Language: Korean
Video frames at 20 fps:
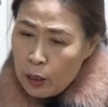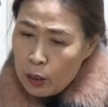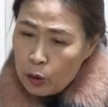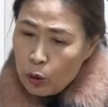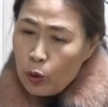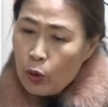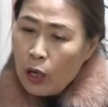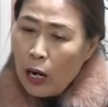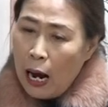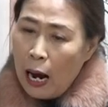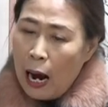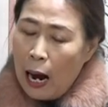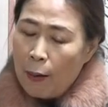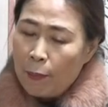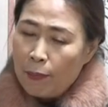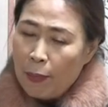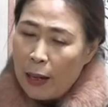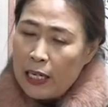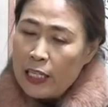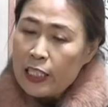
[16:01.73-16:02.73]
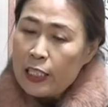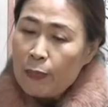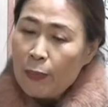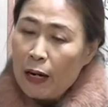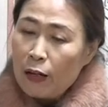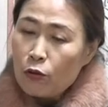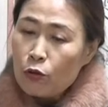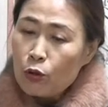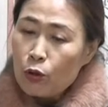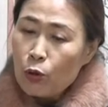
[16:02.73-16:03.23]
손을 말리지
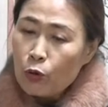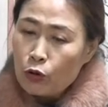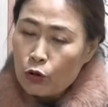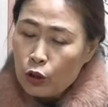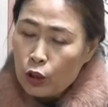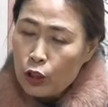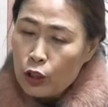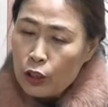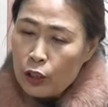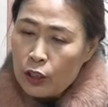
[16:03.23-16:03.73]
말고 굿.